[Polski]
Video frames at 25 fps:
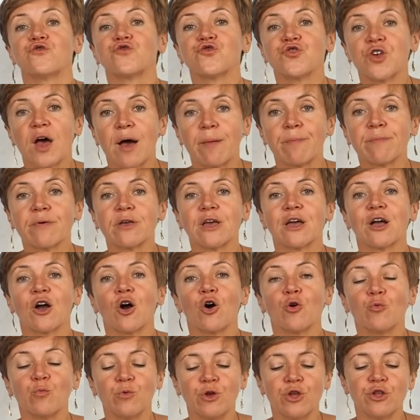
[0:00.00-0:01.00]
czapki,
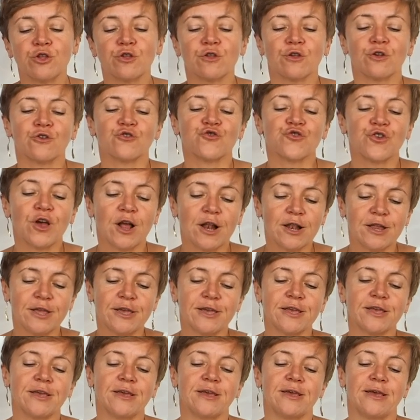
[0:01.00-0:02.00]
kominy,
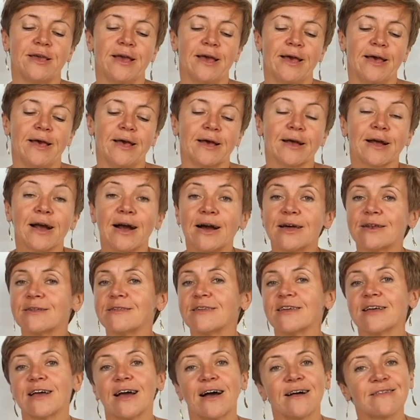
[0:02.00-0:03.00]
szaliki,
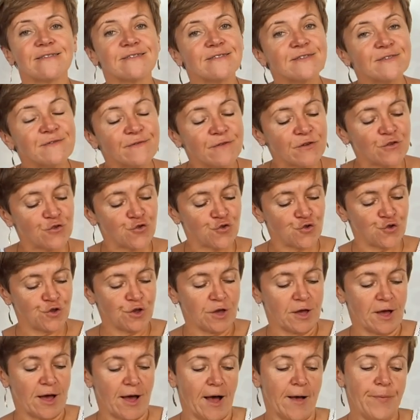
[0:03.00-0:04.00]
kardigany,
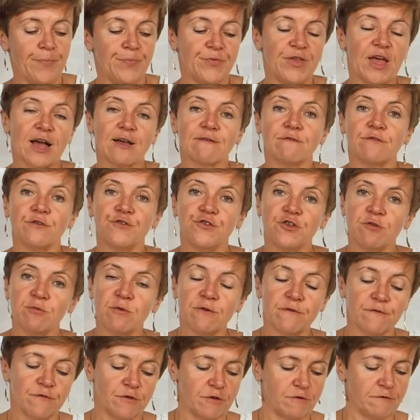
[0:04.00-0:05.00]
swetrzycha. Jak widzimy
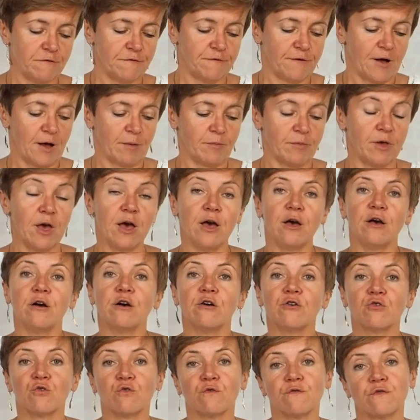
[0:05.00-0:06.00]
w tym famie,
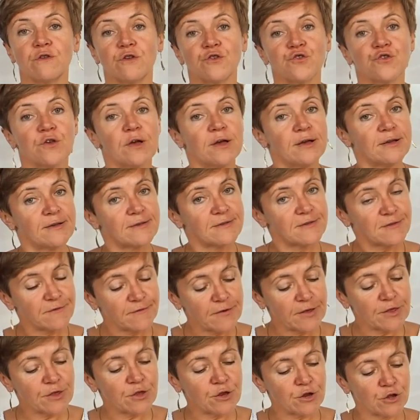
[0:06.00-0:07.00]
również
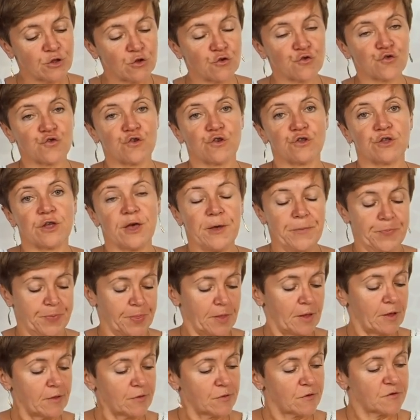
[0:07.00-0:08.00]
swetry noszone
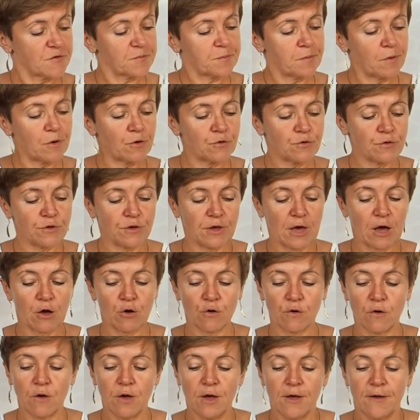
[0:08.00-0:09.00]
do spodni
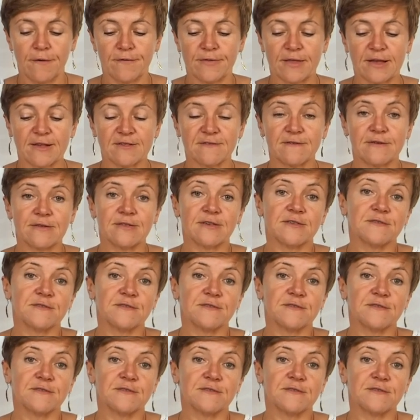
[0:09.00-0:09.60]
jako tak zwane